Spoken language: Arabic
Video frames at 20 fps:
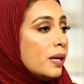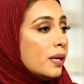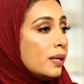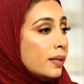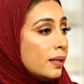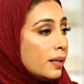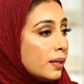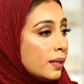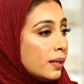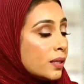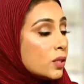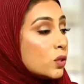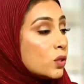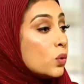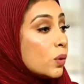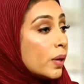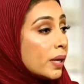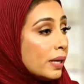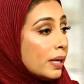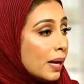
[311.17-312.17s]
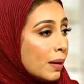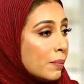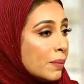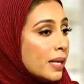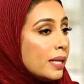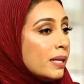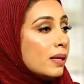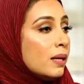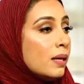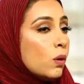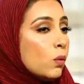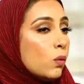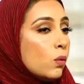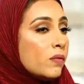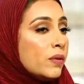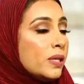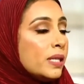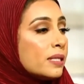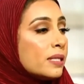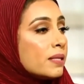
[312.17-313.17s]
لسوق سوق العمل
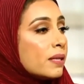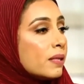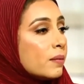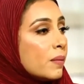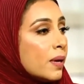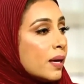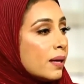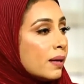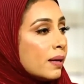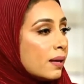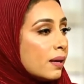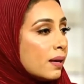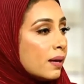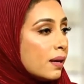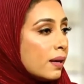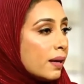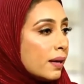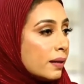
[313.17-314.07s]
وفي الاستثمار آه،